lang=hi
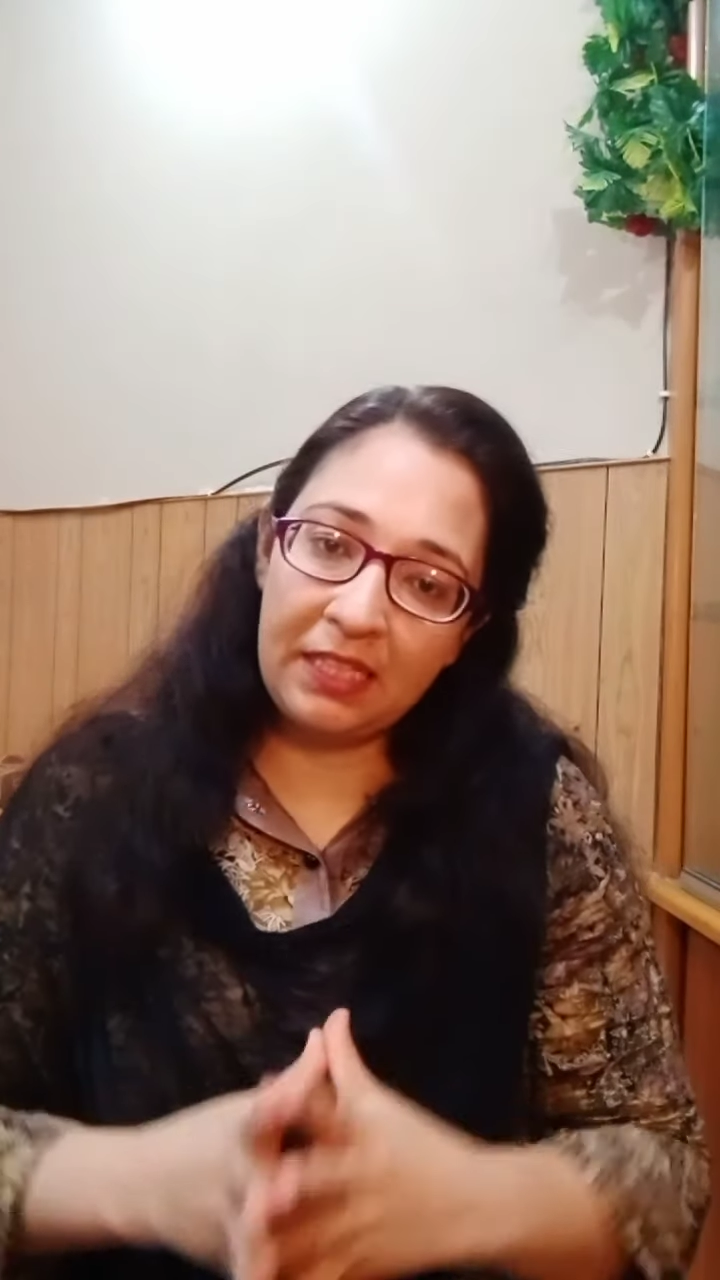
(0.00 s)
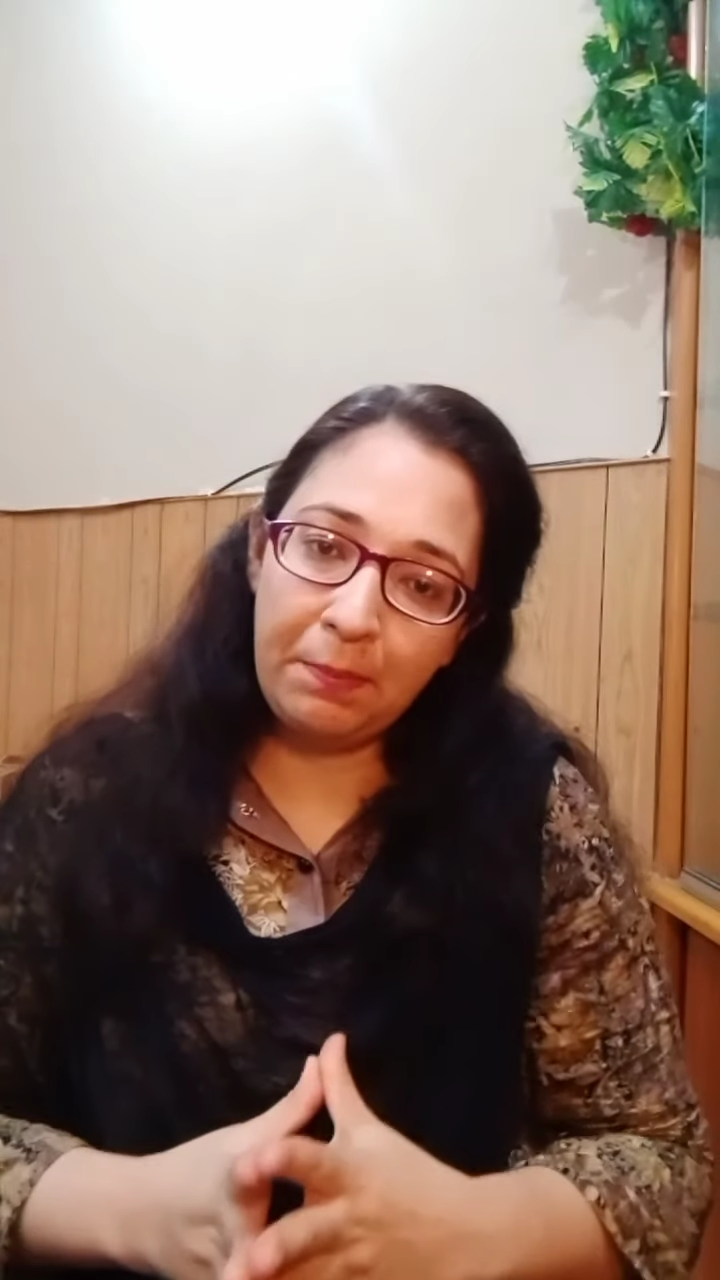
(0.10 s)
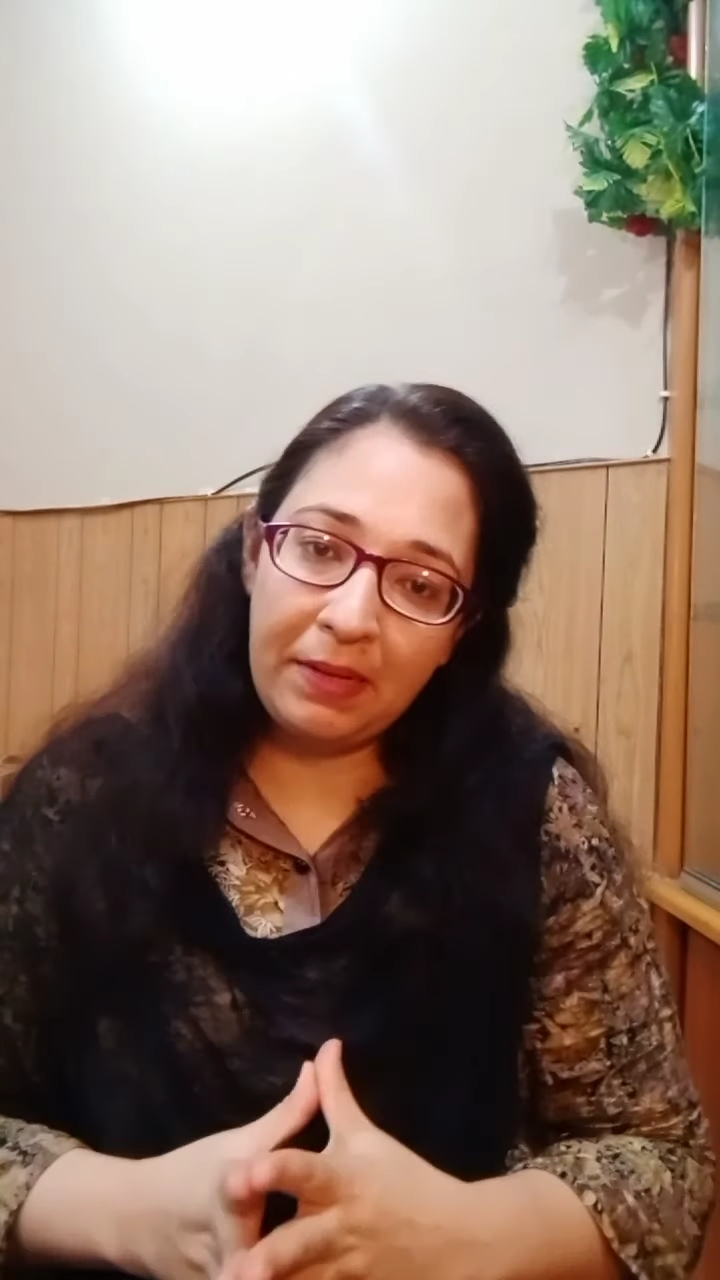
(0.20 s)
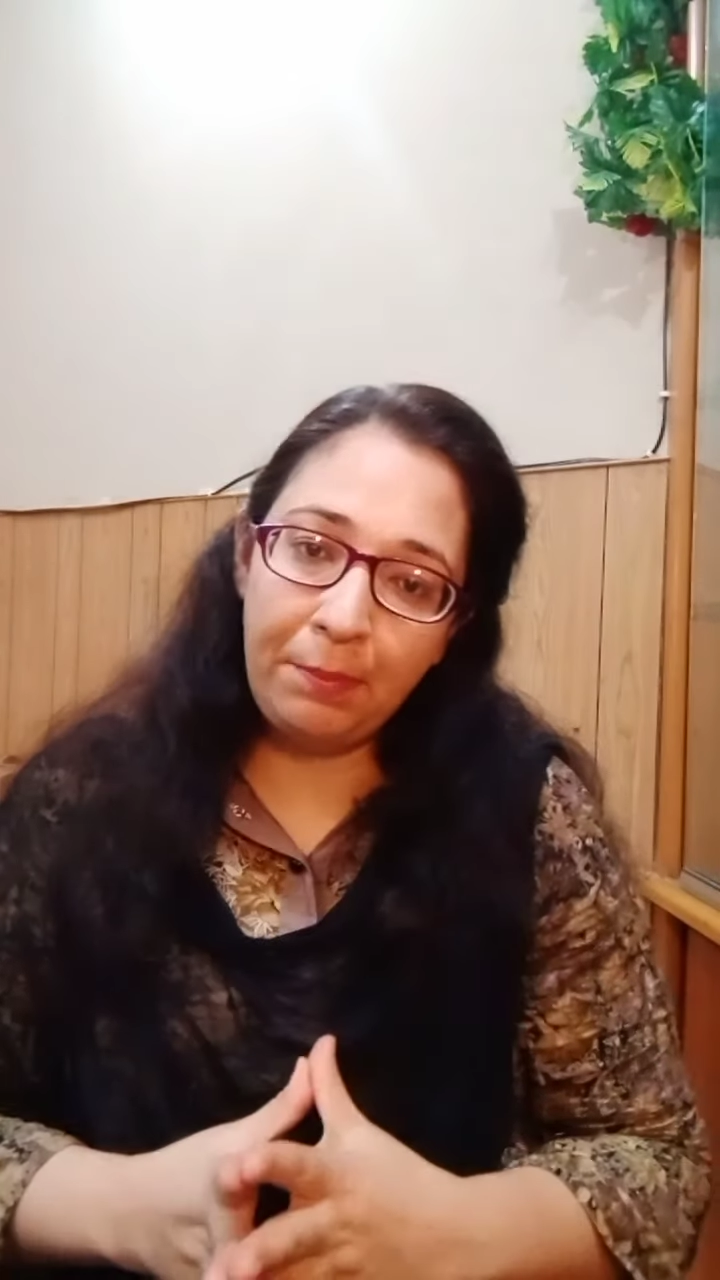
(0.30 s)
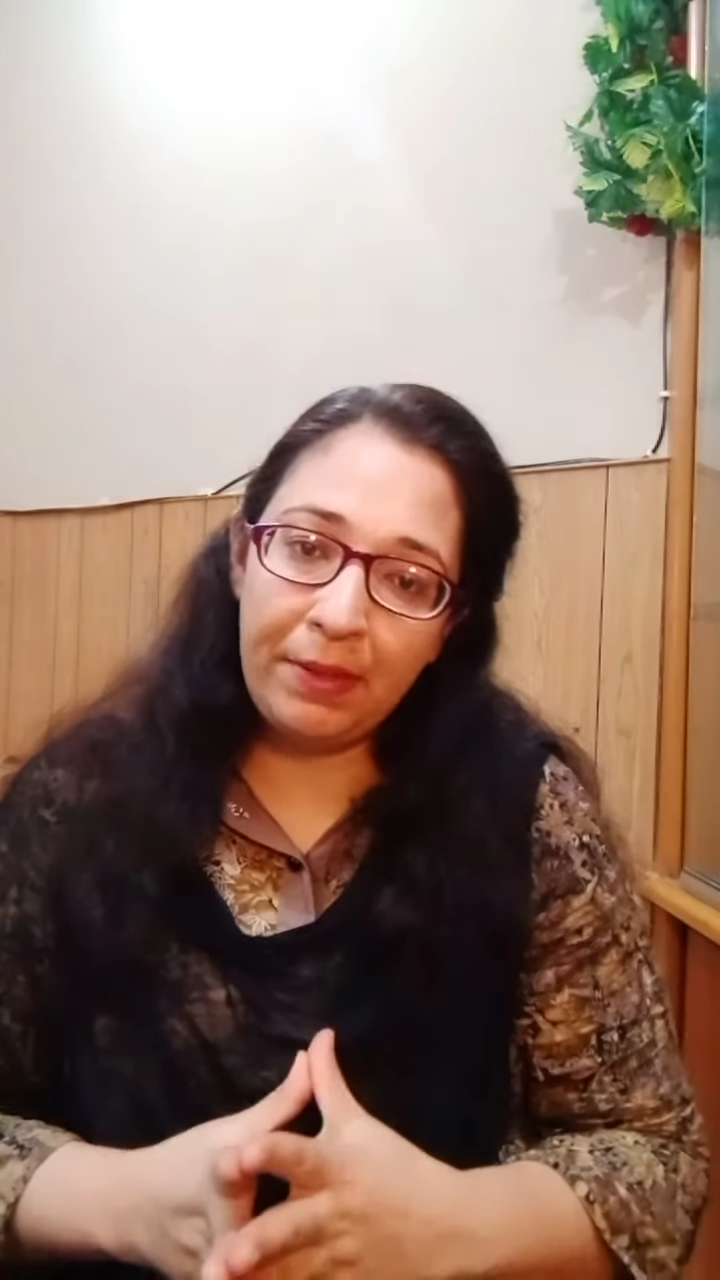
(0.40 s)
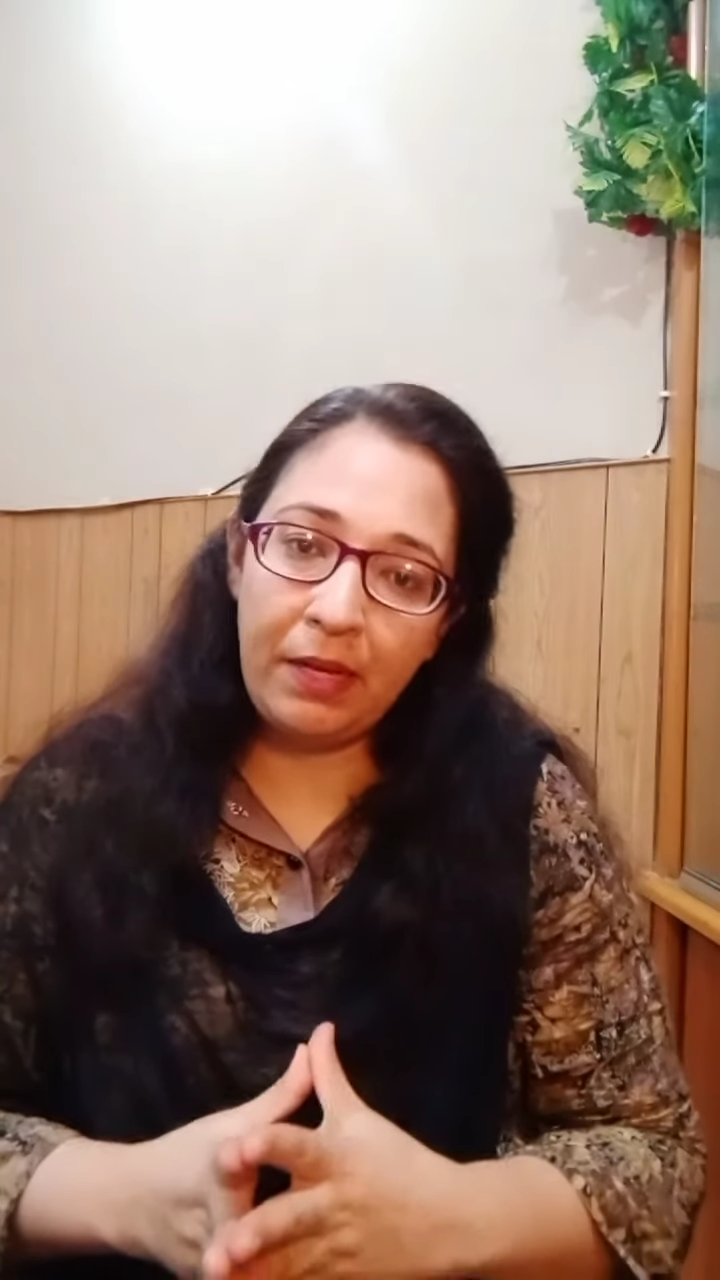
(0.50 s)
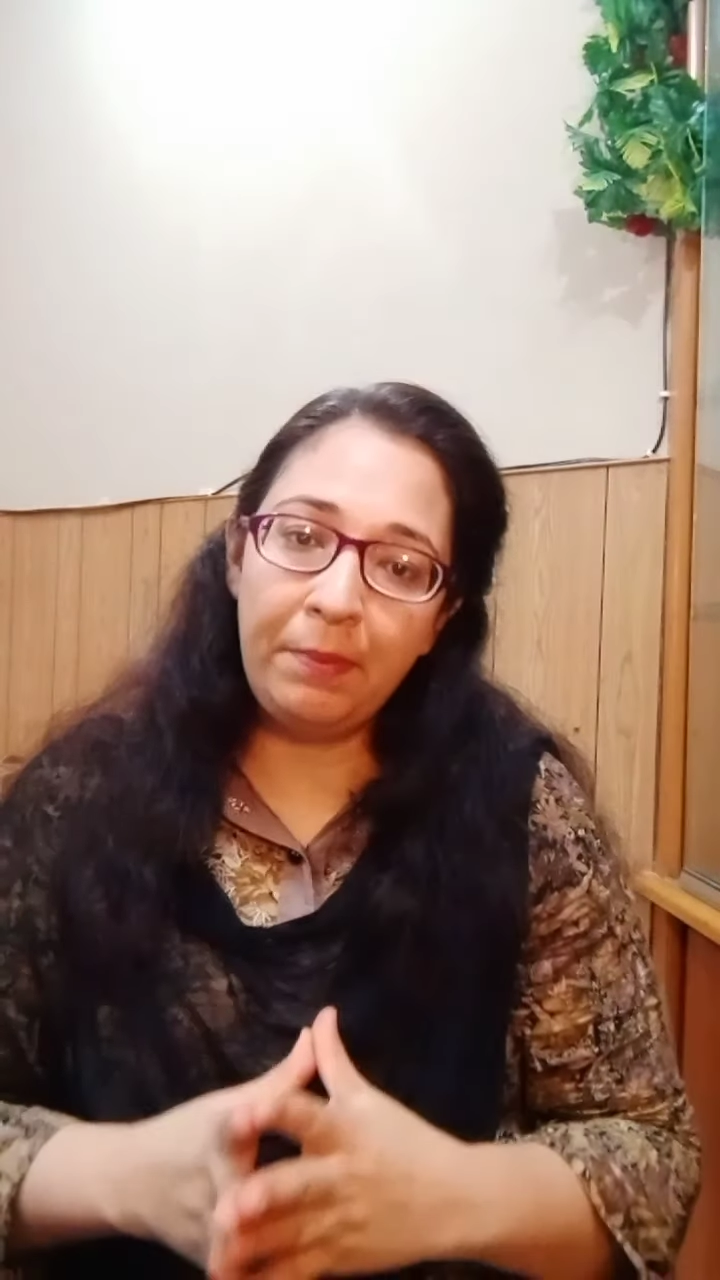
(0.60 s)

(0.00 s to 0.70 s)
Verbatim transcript: पहले पहले